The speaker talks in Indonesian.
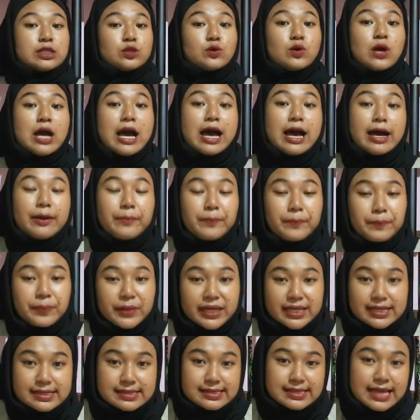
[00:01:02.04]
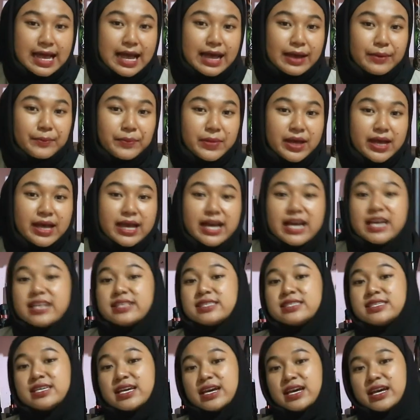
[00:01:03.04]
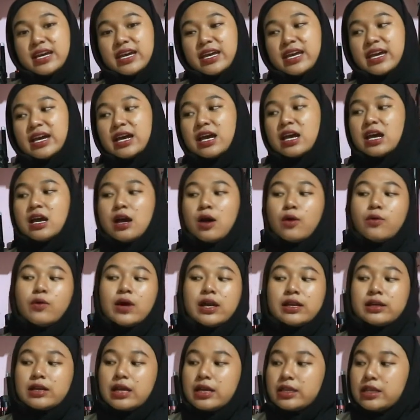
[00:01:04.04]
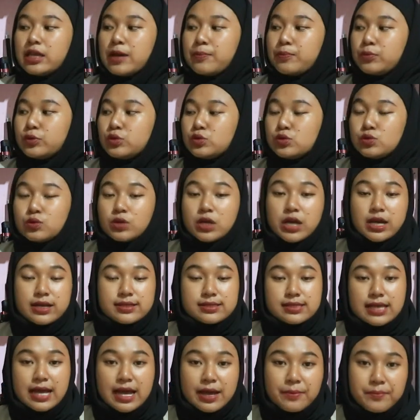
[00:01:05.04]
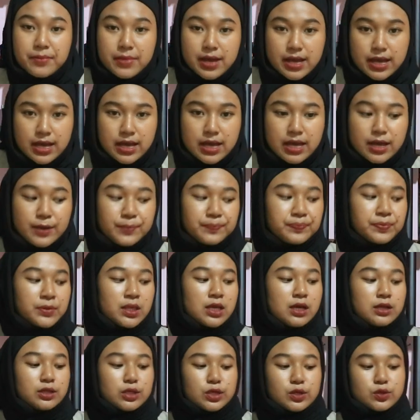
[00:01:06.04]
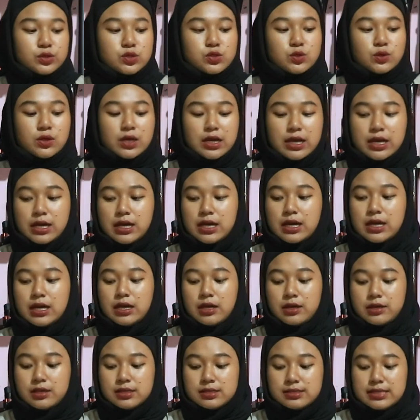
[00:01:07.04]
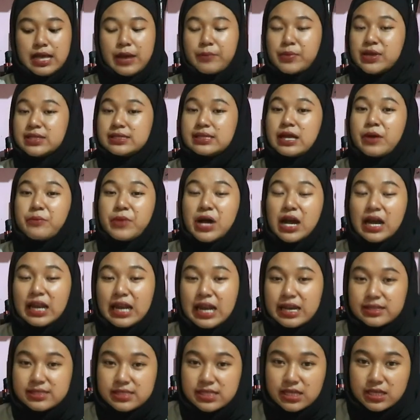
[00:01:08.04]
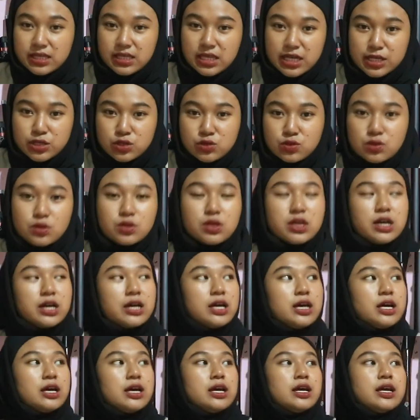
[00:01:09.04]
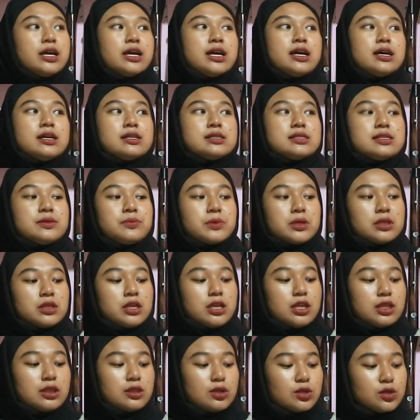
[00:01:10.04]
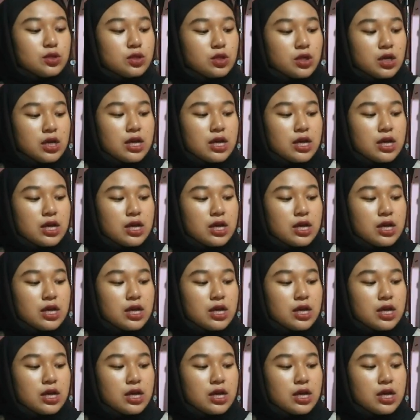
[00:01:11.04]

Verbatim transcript: itu hampir sama aja ya, warnanya pun juga sama, terus juga sama-sama klasiknya juga ya, seperti itu.